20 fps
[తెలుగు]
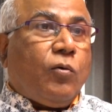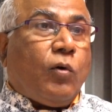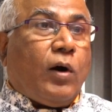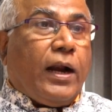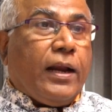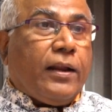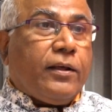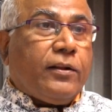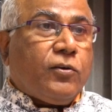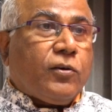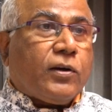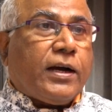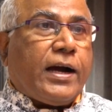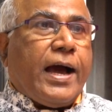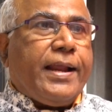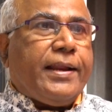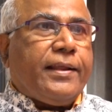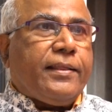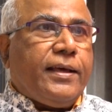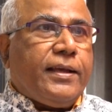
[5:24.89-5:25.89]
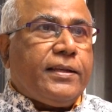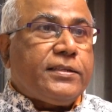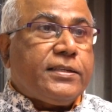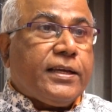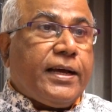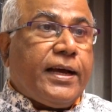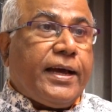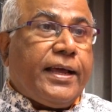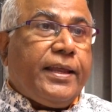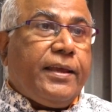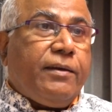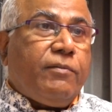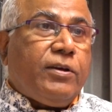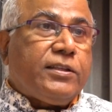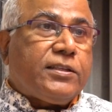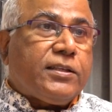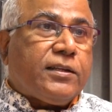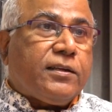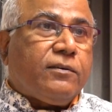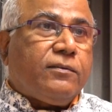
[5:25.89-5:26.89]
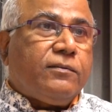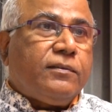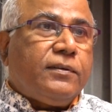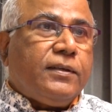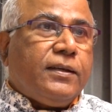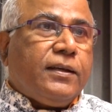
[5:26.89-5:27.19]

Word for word: వాళ్ళను కార్యదర్శిగా నియమించడం